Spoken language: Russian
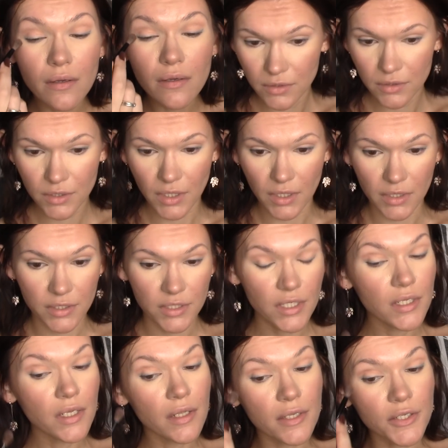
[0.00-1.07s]
Да,
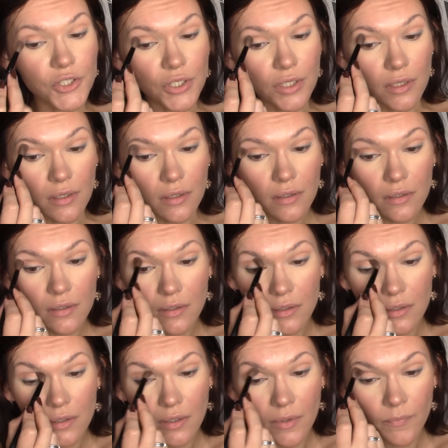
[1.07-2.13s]
тени отличные.
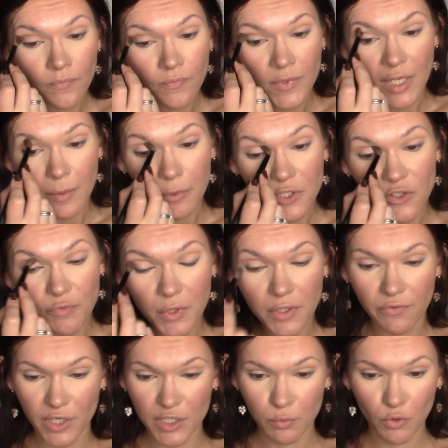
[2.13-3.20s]
Я просто в первый
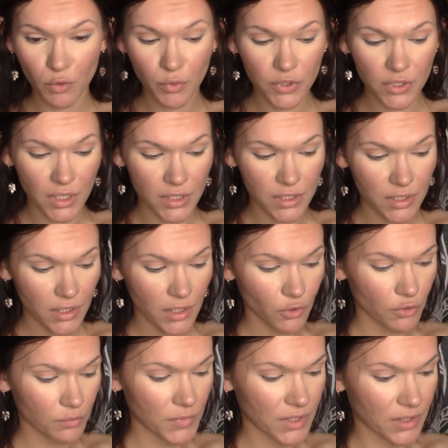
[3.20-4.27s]
раз пробую этот оттенок, и
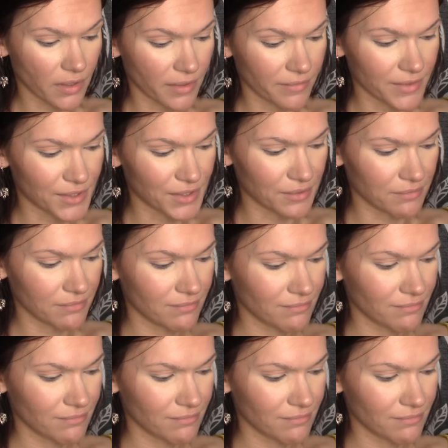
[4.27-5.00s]
он мне нравится.